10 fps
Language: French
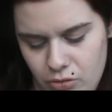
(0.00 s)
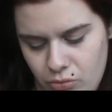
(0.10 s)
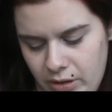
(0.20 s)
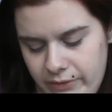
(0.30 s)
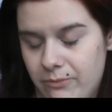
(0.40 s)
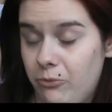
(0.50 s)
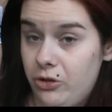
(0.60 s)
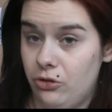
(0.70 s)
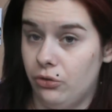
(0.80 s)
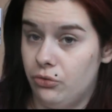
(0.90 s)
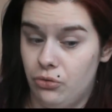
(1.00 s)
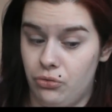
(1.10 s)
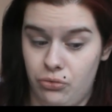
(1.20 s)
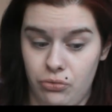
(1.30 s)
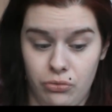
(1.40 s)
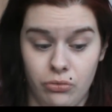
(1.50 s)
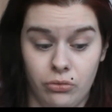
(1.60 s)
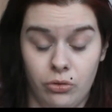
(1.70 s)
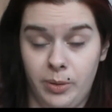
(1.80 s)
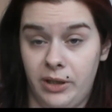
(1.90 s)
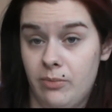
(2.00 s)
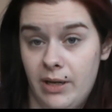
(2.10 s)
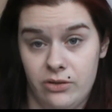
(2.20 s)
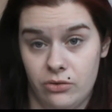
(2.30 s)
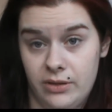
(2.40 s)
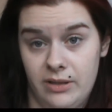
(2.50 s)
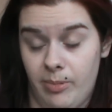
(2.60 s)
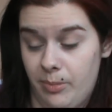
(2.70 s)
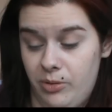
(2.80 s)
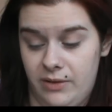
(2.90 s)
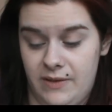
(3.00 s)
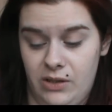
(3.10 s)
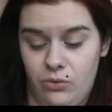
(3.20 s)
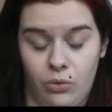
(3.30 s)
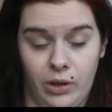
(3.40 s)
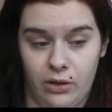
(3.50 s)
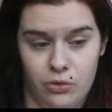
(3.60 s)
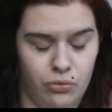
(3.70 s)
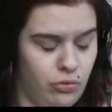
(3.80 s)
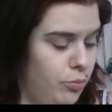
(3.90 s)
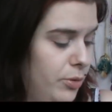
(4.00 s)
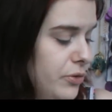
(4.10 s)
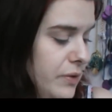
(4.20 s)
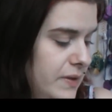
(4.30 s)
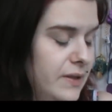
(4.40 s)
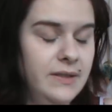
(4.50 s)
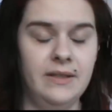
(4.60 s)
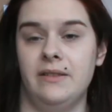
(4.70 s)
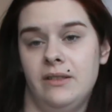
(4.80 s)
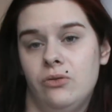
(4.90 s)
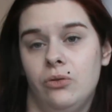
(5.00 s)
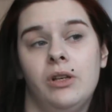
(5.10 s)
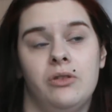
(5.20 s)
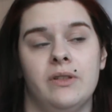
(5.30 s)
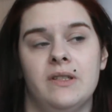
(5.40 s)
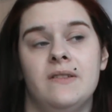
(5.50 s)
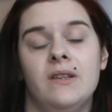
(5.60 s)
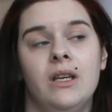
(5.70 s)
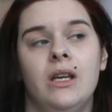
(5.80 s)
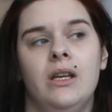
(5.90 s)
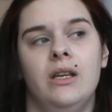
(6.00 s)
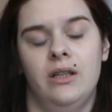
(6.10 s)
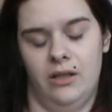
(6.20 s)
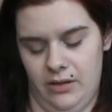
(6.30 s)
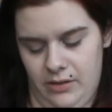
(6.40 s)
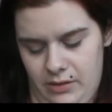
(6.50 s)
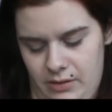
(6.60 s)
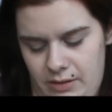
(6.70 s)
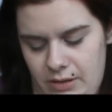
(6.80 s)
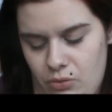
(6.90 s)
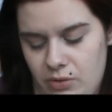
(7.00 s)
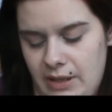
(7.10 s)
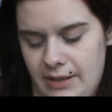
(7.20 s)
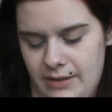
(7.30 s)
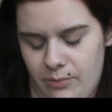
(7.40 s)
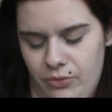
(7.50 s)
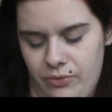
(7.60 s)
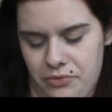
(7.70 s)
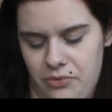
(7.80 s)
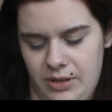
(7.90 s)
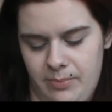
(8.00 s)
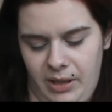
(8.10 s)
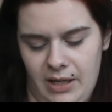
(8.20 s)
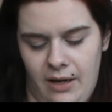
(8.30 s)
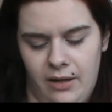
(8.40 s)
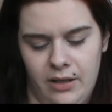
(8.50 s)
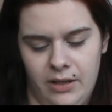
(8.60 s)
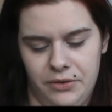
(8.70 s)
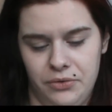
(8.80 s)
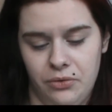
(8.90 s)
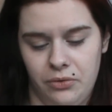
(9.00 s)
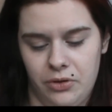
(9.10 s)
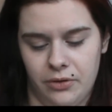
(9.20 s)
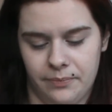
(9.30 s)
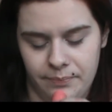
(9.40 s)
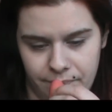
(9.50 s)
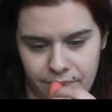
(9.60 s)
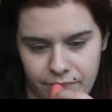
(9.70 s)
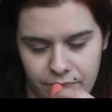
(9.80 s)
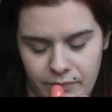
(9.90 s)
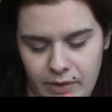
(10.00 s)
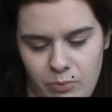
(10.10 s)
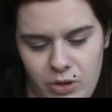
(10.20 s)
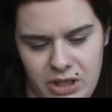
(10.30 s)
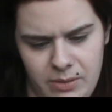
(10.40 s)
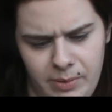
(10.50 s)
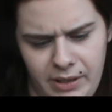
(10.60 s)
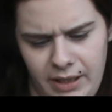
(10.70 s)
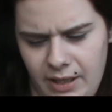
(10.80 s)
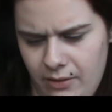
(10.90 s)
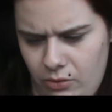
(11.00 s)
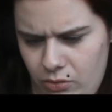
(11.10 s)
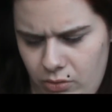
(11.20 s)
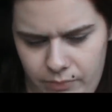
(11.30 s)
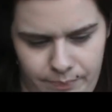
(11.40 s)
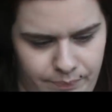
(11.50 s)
et je crois qu'il y avait moins 30 dessus donc le prix de base je ne sais pas peut-être 7€ quelque chose je pense que c'était ça 7,90€ ces choses-là, c'est un peu vendu à ce prix-là. Donc, moi j'ai pris le